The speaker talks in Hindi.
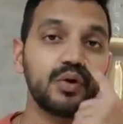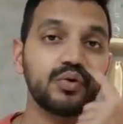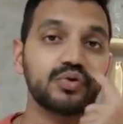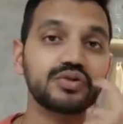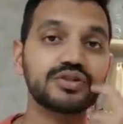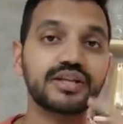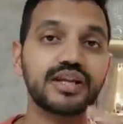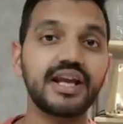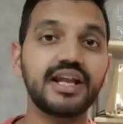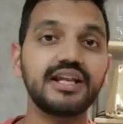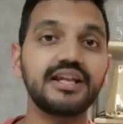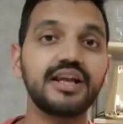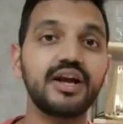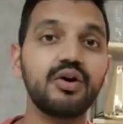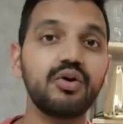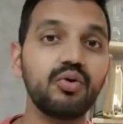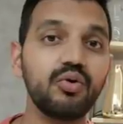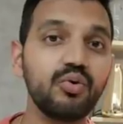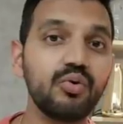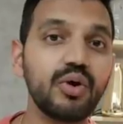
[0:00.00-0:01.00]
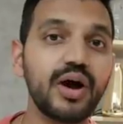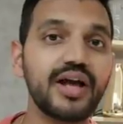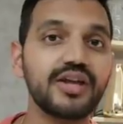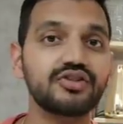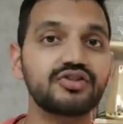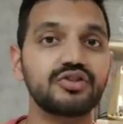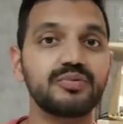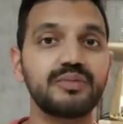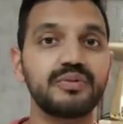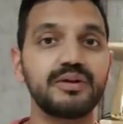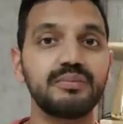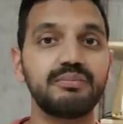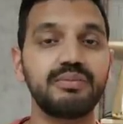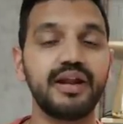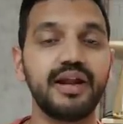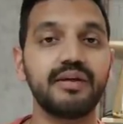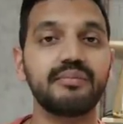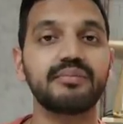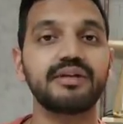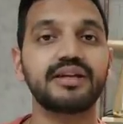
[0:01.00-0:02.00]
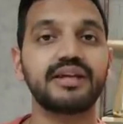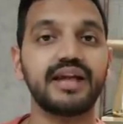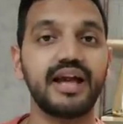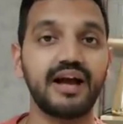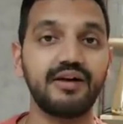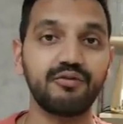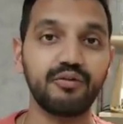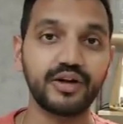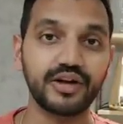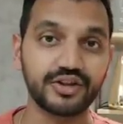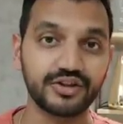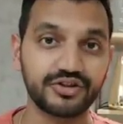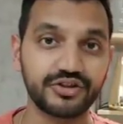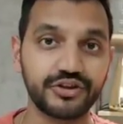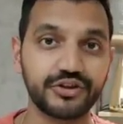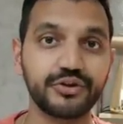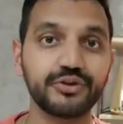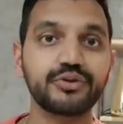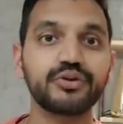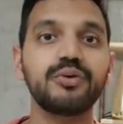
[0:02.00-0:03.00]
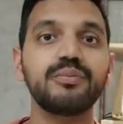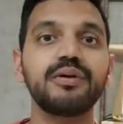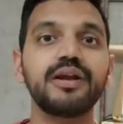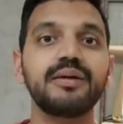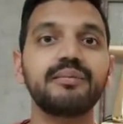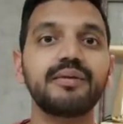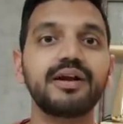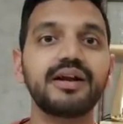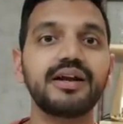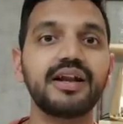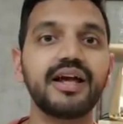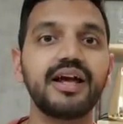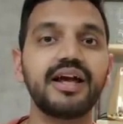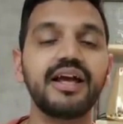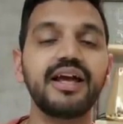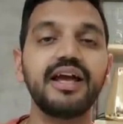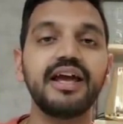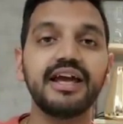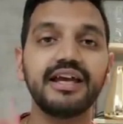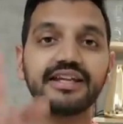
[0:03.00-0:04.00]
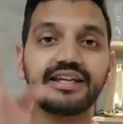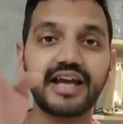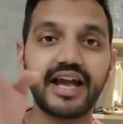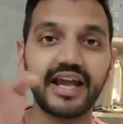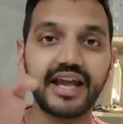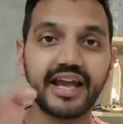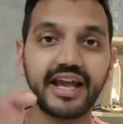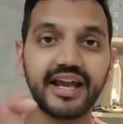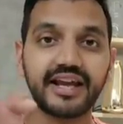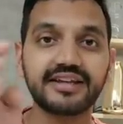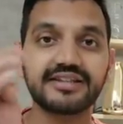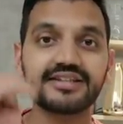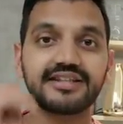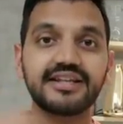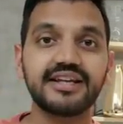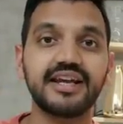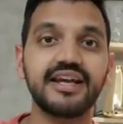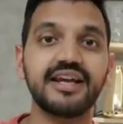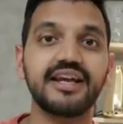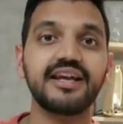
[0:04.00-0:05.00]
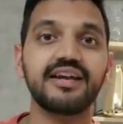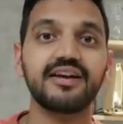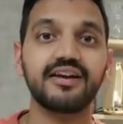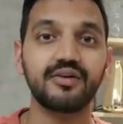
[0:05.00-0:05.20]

उसके लिए हु हैज़ टू बी ब्लेम्ड क्या वो इंस्टीट्यूट को ब्लेम करना है या एक सी ए